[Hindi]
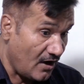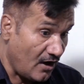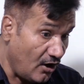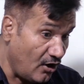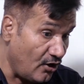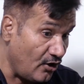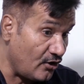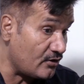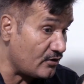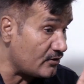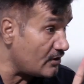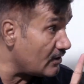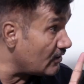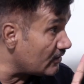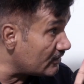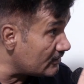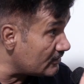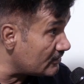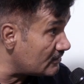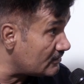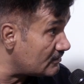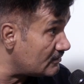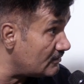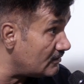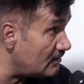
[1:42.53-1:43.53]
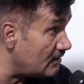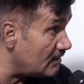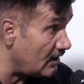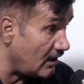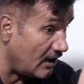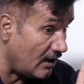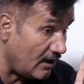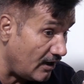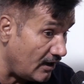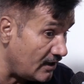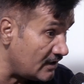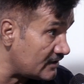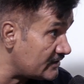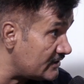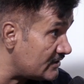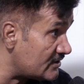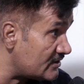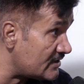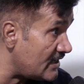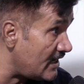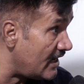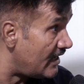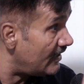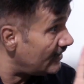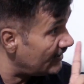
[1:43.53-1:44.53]
और हल
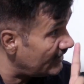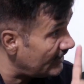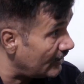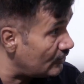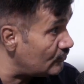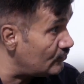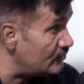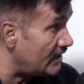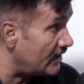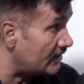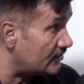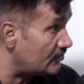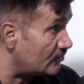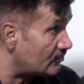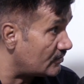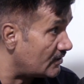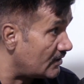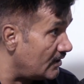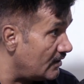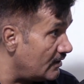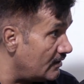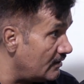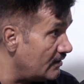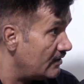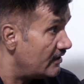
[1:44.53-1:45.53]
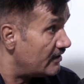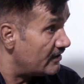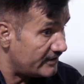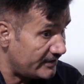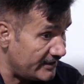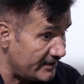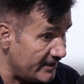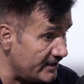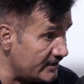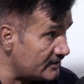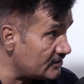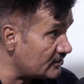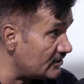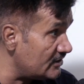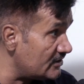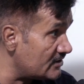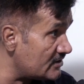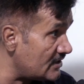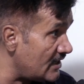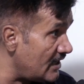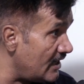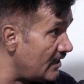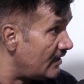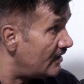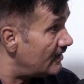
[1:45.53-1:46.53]
किसका लालू यादव का खेत
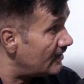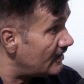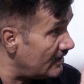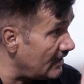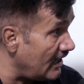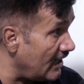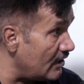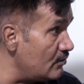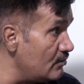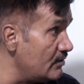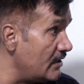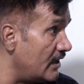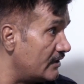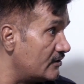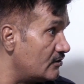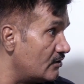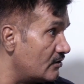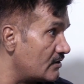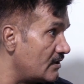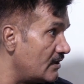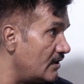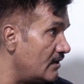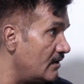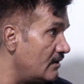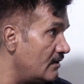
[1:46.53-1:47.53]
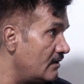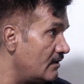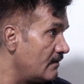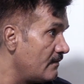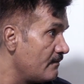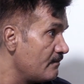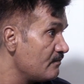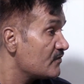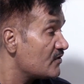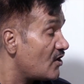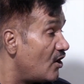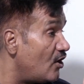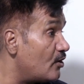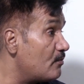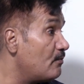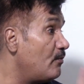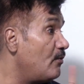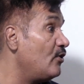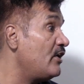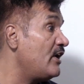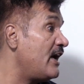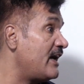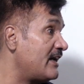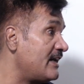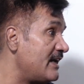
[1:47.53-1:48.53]
किसका लालू यादव का और
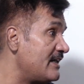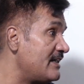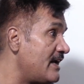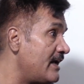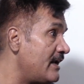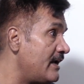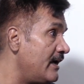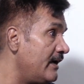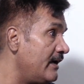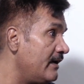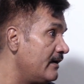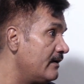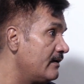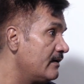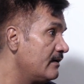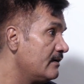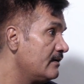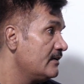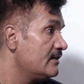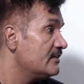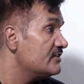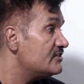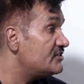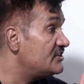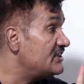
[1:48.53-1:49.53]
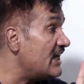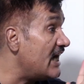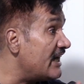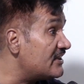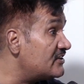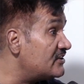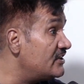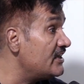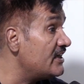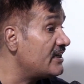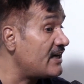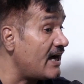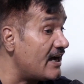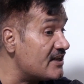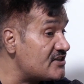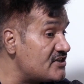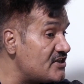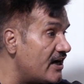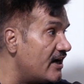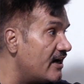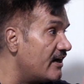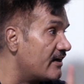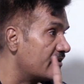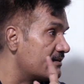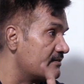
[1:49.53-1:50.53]
बोया क्या जा रहा है जाति का
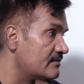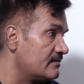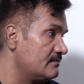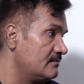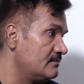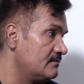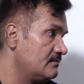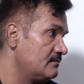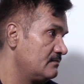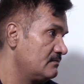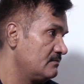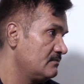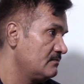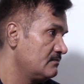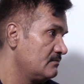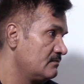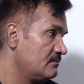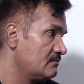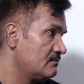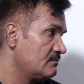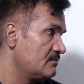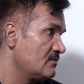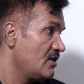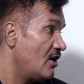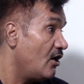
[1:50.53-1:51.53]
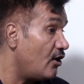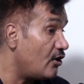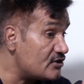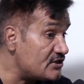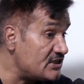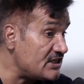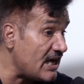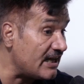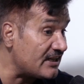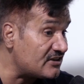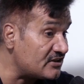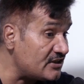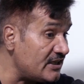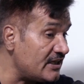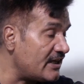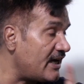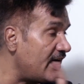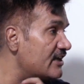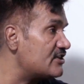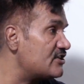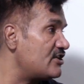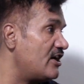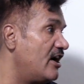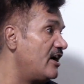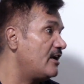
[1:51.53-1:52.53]
जहर और जाति
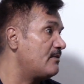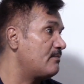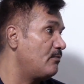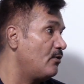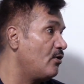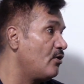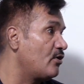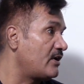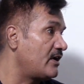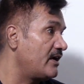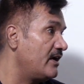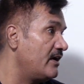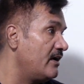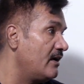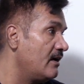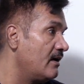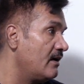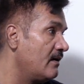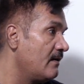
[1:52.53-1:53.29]
का जहर बो के